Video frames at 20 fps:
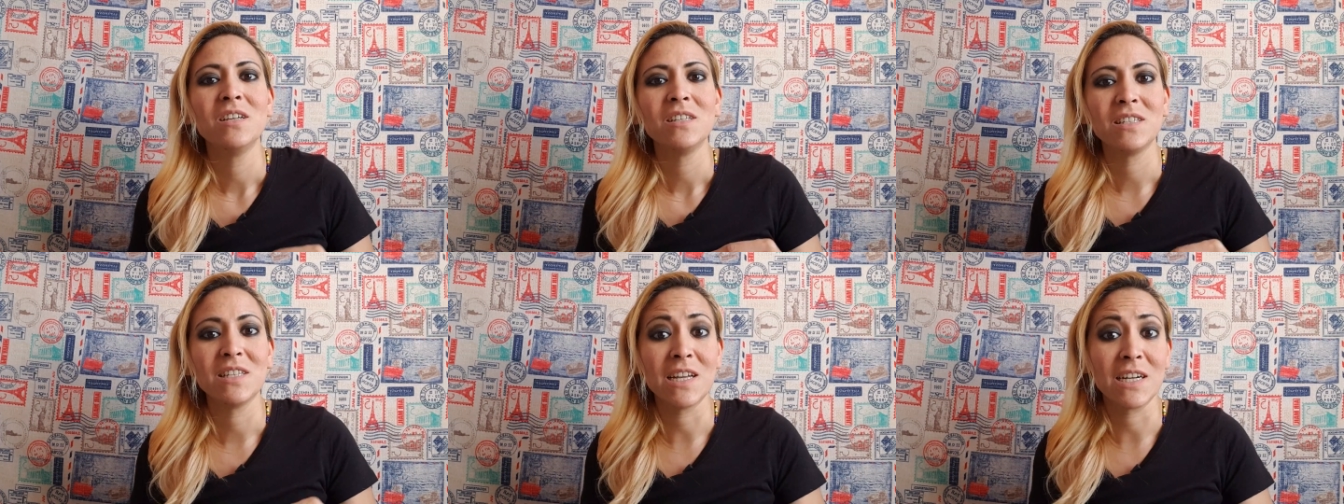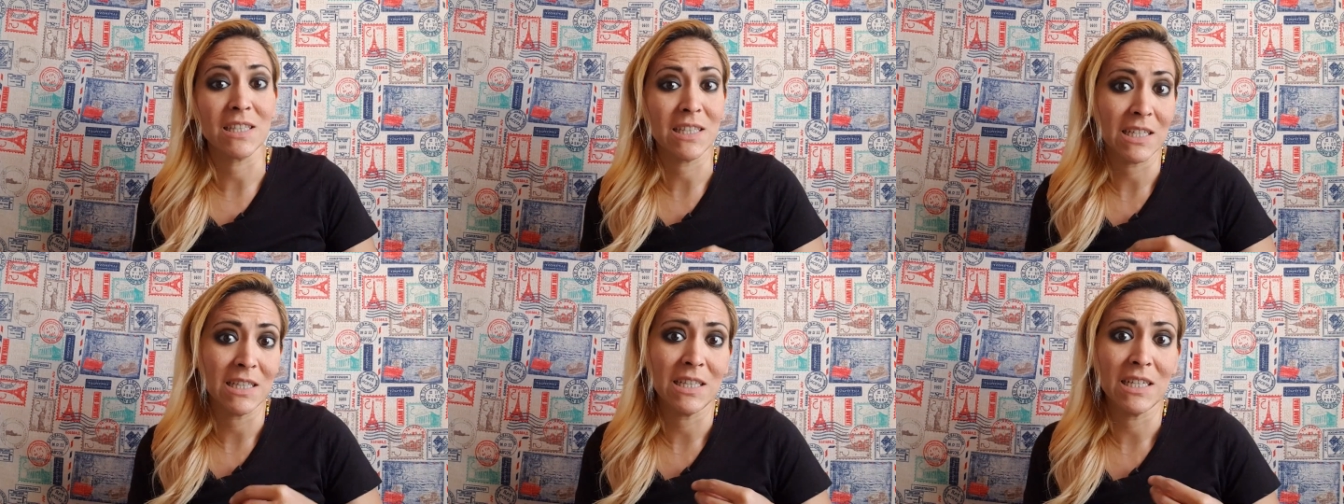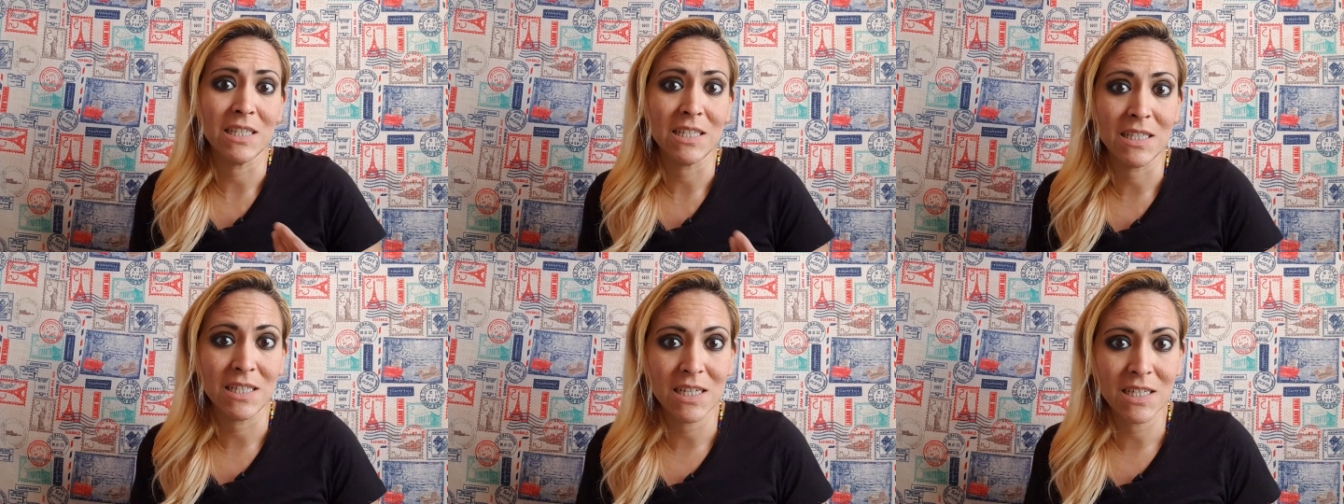cierta
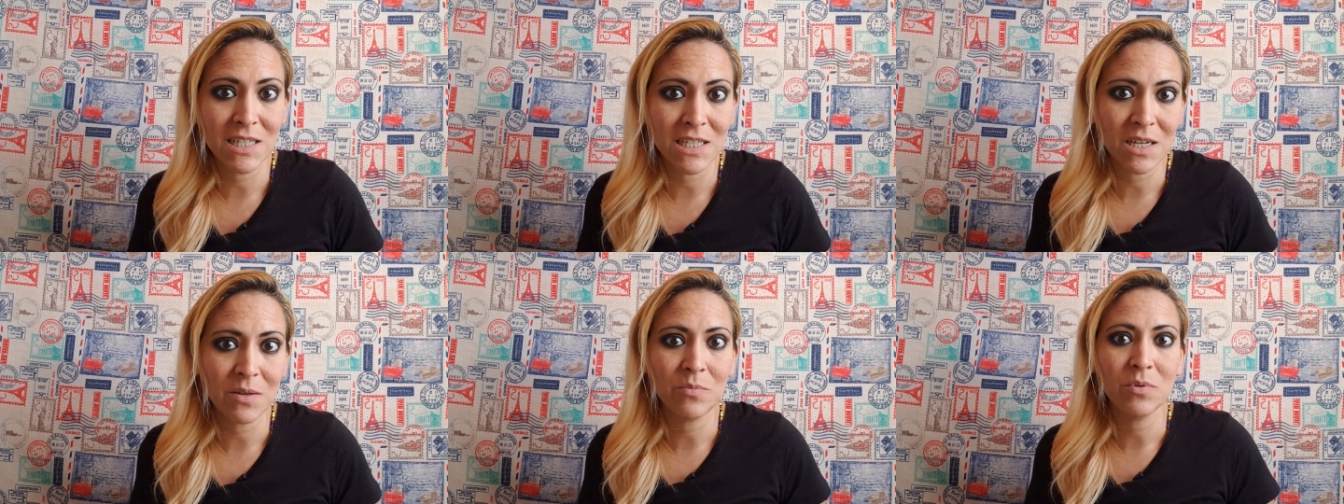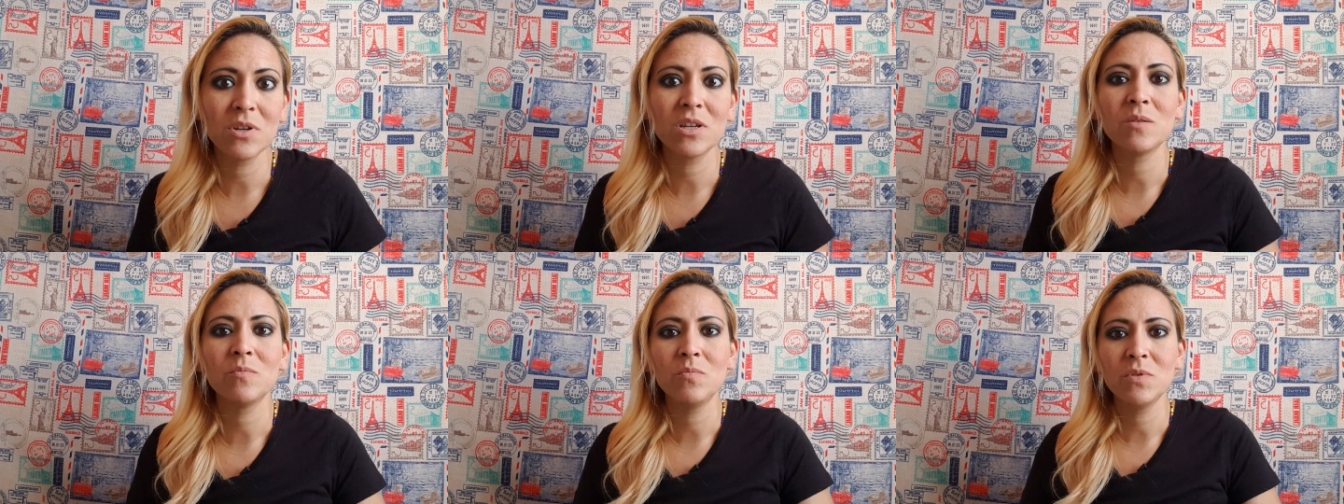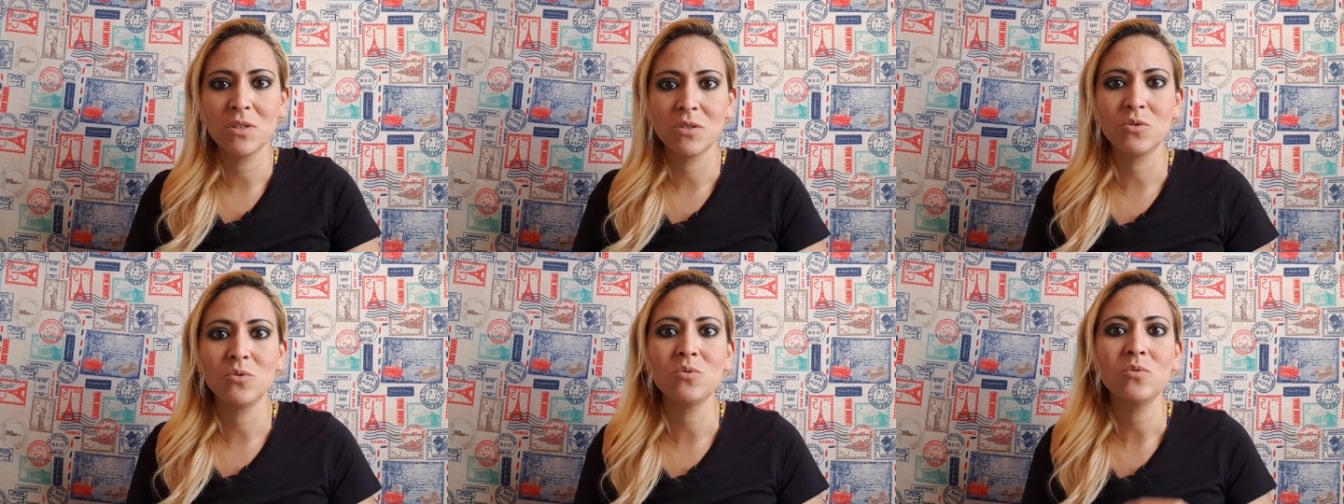tristeza porque
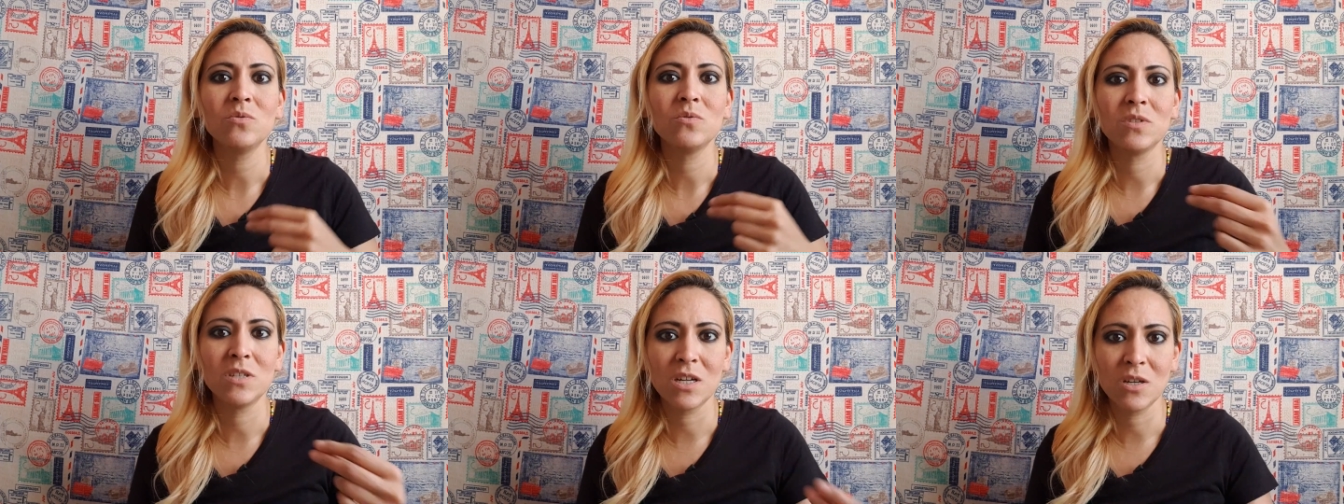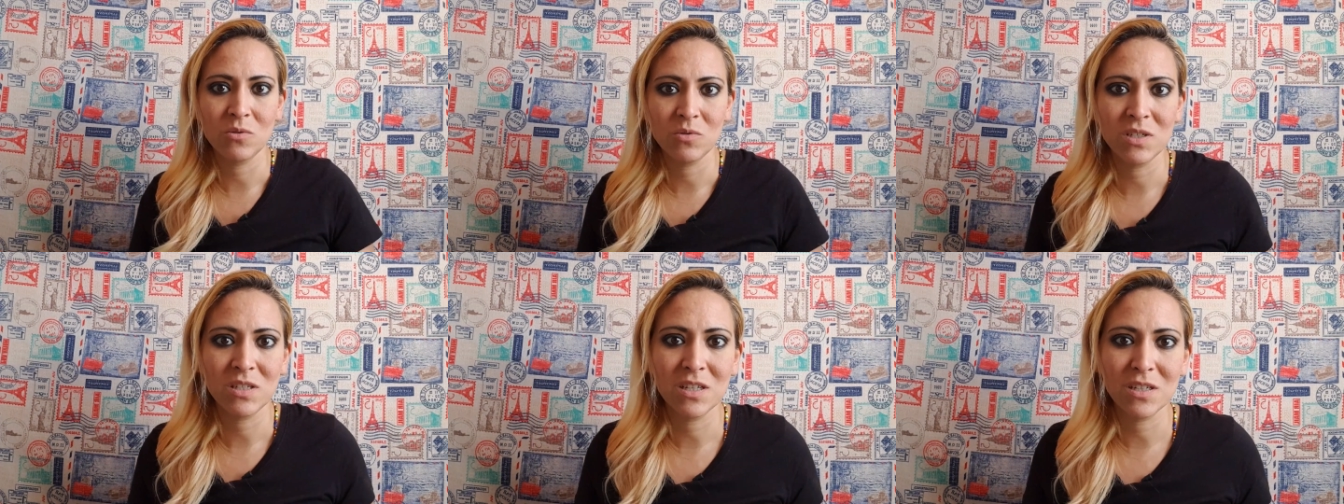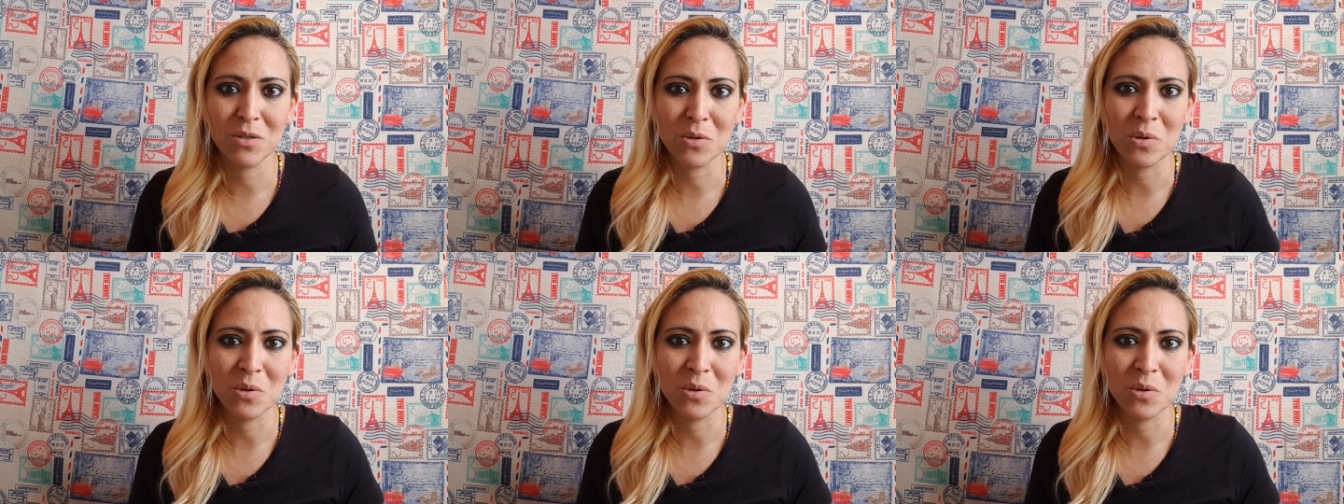pues tú ya no estás